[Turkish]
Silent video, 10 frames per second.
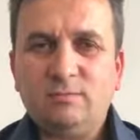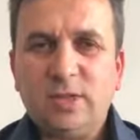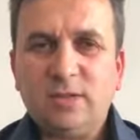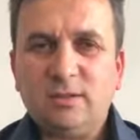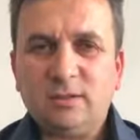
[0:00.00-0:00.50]

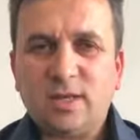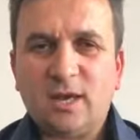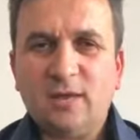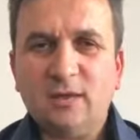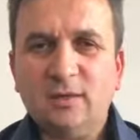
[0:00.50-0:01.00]
Bir
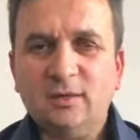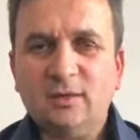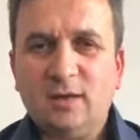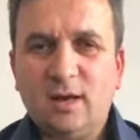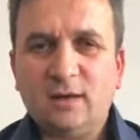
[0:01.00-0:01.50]
saygı
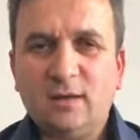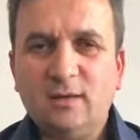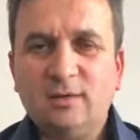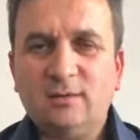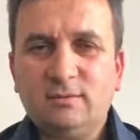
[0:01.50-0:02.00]

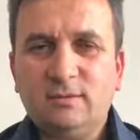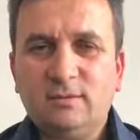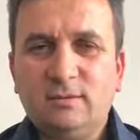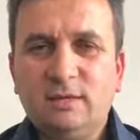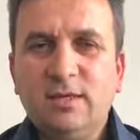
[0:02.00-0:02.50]
hakkı,
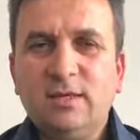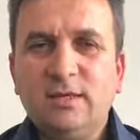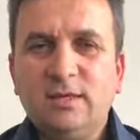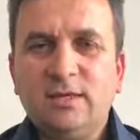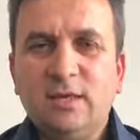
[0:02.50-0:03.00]

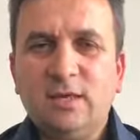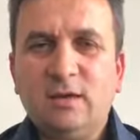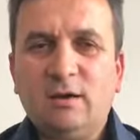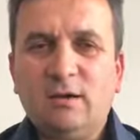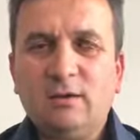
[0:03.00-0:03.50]

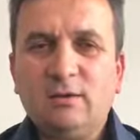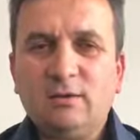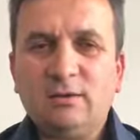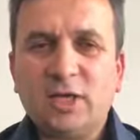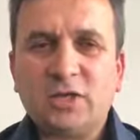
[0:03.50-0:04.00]
iki
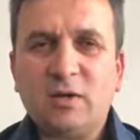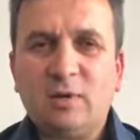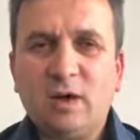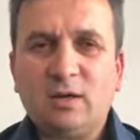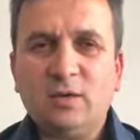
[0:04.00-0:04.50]
yaşam
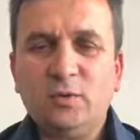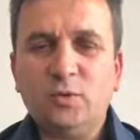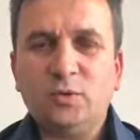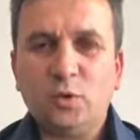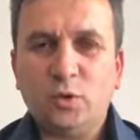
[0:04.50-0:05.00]
hakkı,
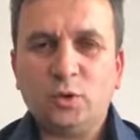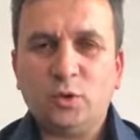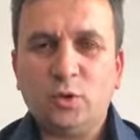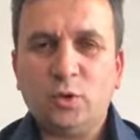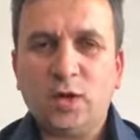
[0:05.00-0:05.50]
üç
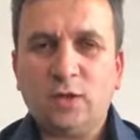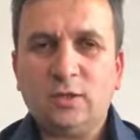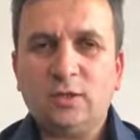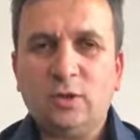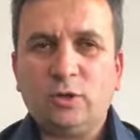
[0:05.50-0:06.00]
özgürlük
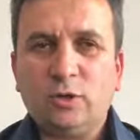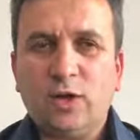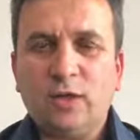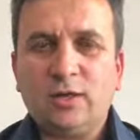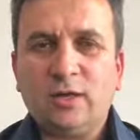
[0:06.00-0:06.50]
hakkı, dört
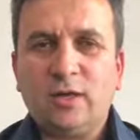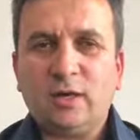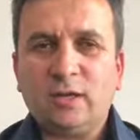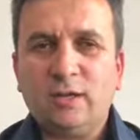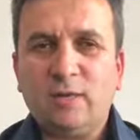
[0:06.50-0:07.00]
adil
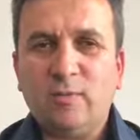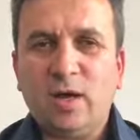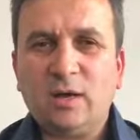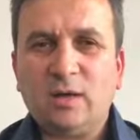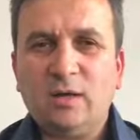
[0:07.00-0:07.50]

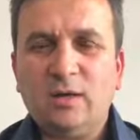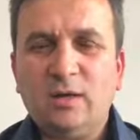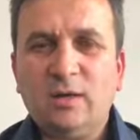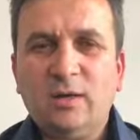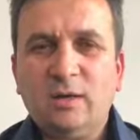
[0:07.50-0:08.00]
yargılanma hakkı,
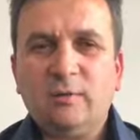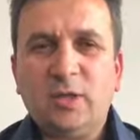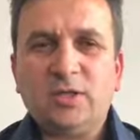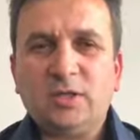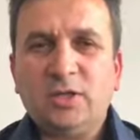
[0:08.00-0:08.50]

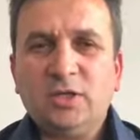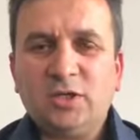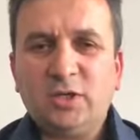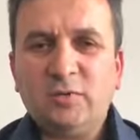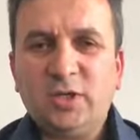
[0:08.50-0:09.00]
beş
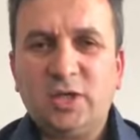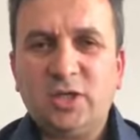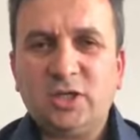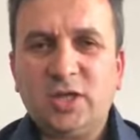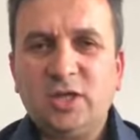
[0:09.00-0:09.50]
kimseye
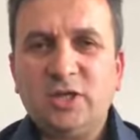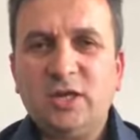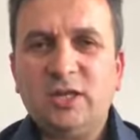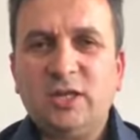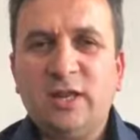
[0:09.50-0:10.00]
işkence
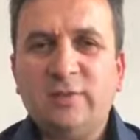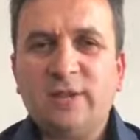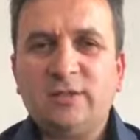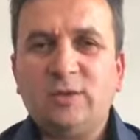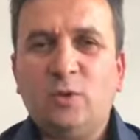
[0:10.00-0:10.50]

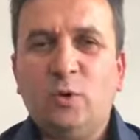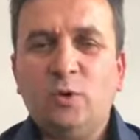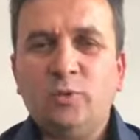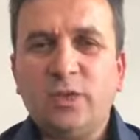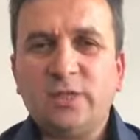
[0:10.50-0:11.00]
edilemez,
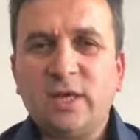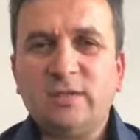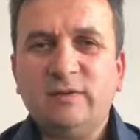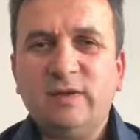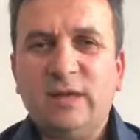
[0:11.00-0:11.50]
ölüm
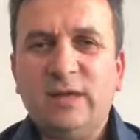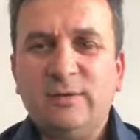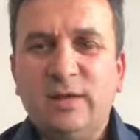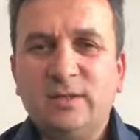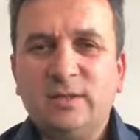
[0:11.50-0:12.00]
cezası
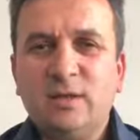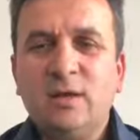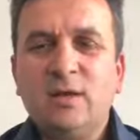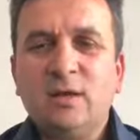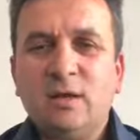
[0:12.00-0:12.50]
verilemez,
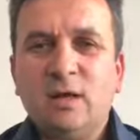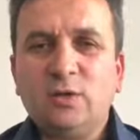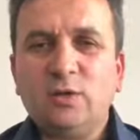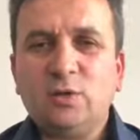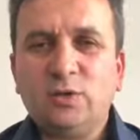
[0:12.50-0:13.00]

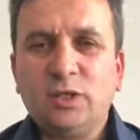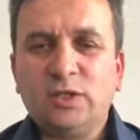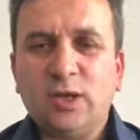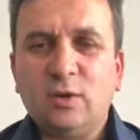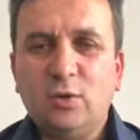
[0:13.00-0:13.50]
kanunsuz
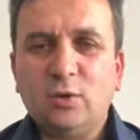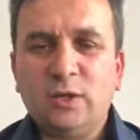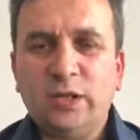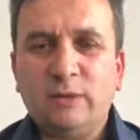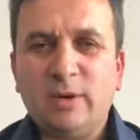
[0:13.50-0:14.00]
ceza
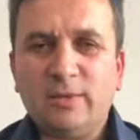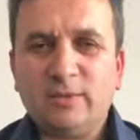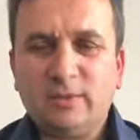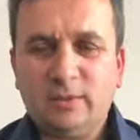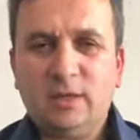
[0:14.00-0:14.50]

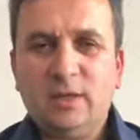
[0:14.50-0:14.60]
uygulanamaz,